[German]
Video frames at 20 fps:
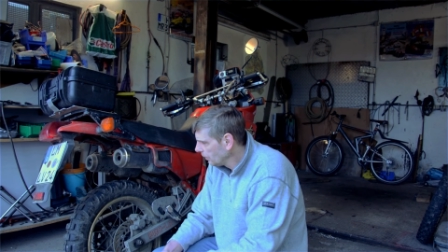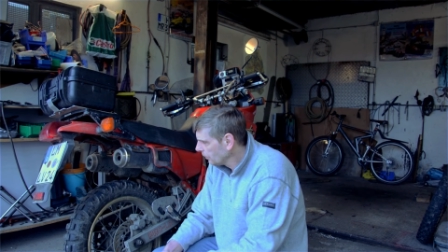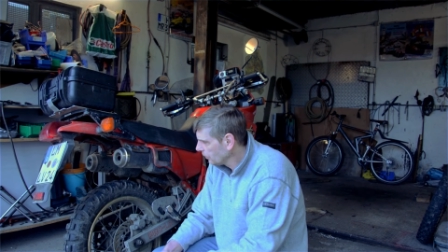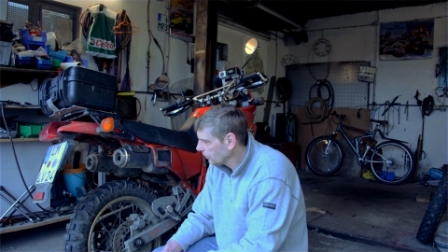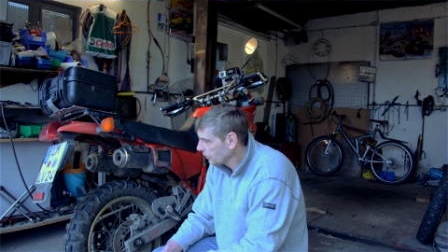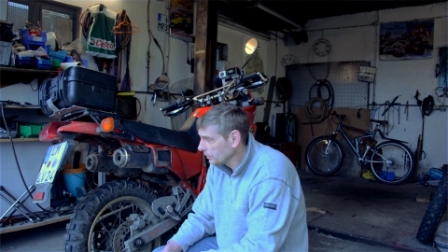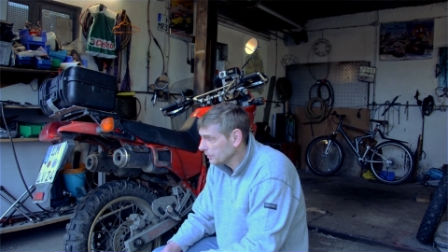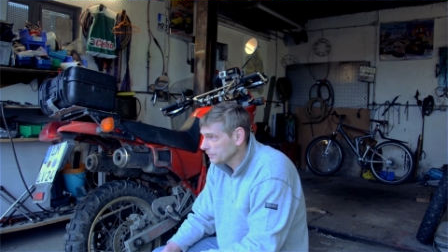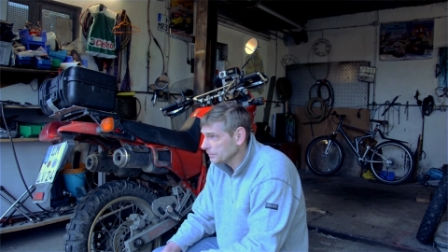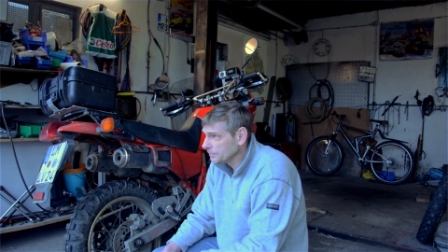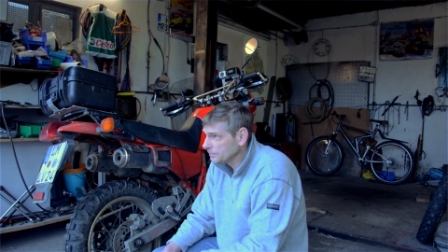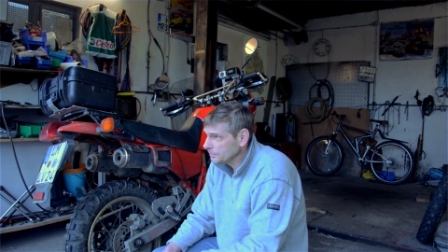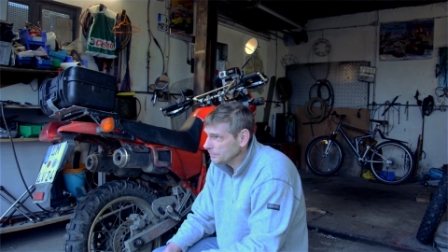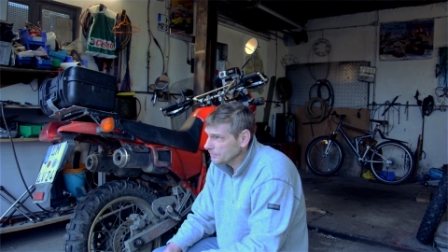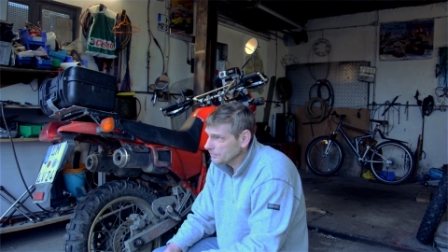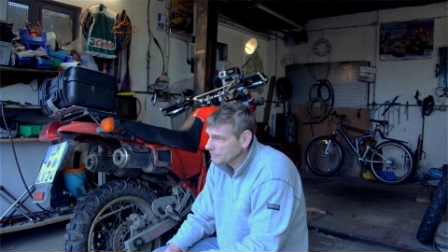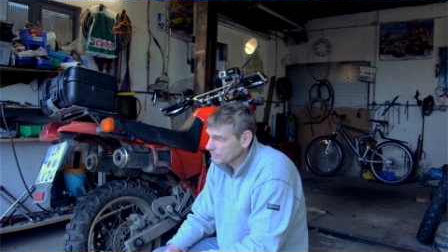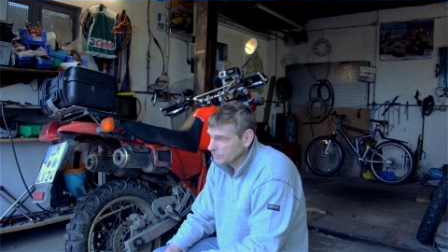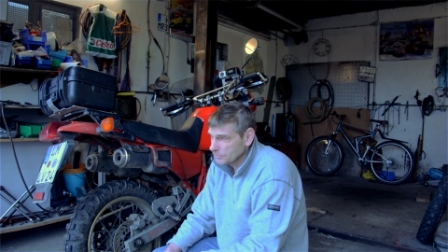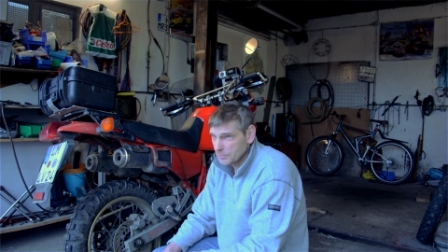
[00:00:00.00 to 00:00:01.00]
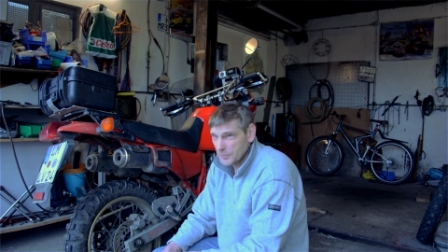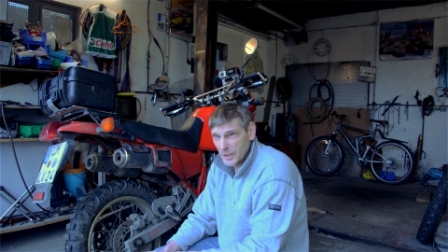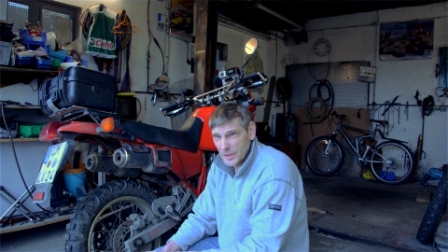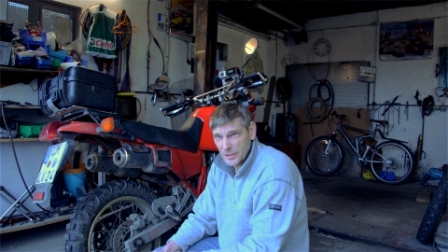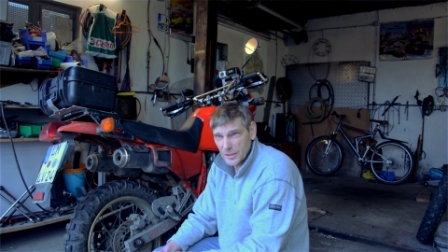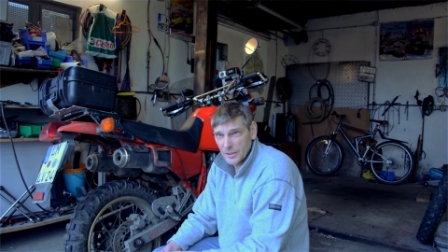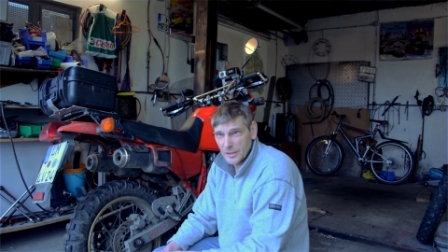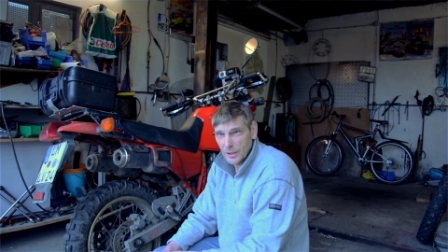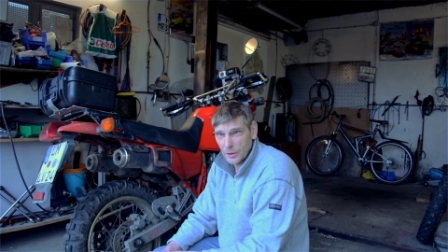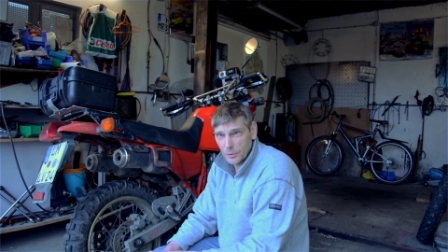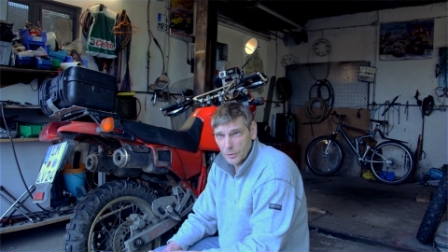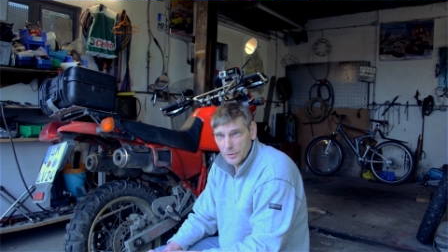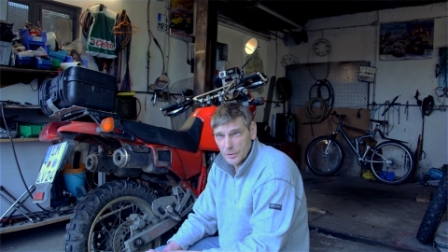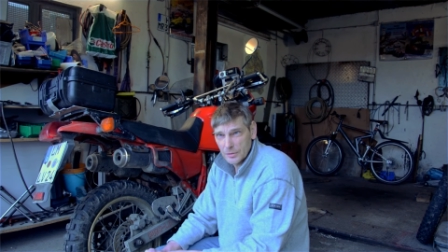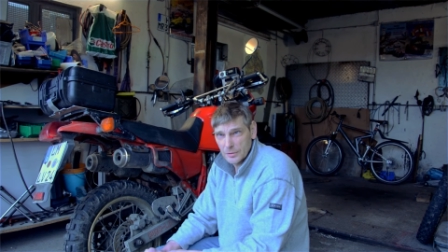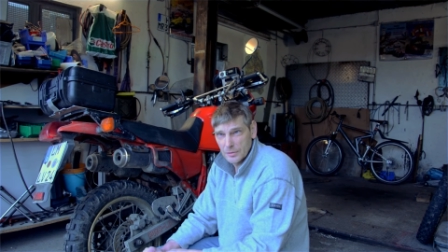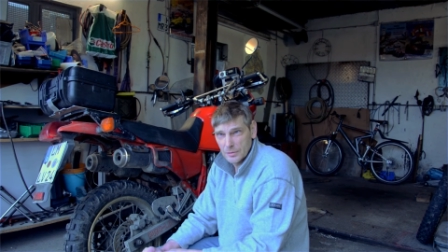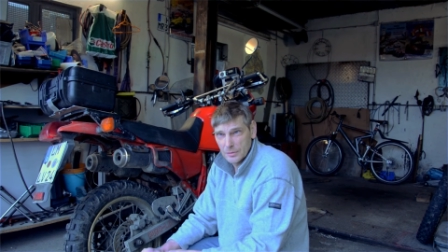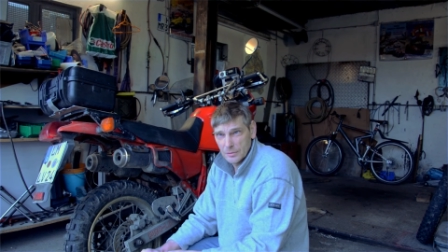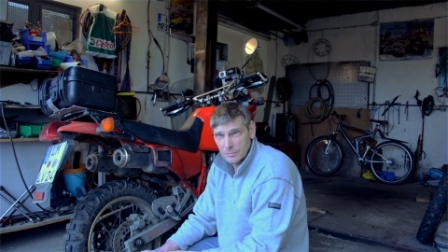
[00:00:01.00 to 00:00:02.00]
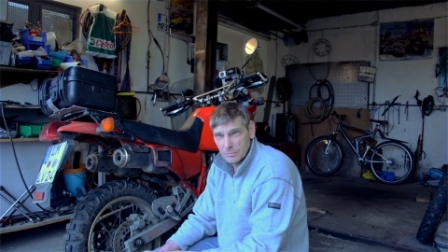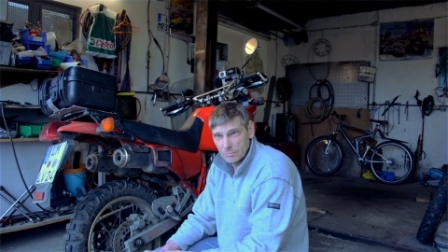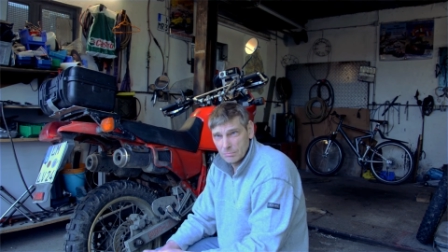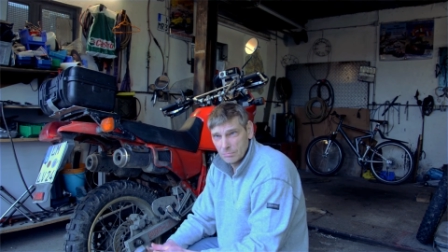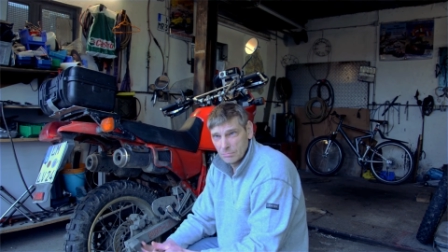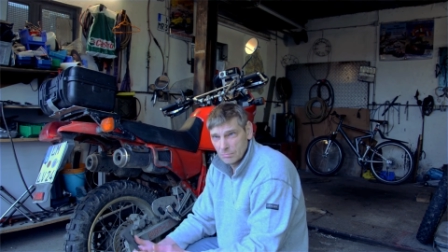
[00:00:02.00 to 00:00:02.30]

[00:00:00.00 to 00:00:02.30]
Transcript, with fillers: Und wir sind da unten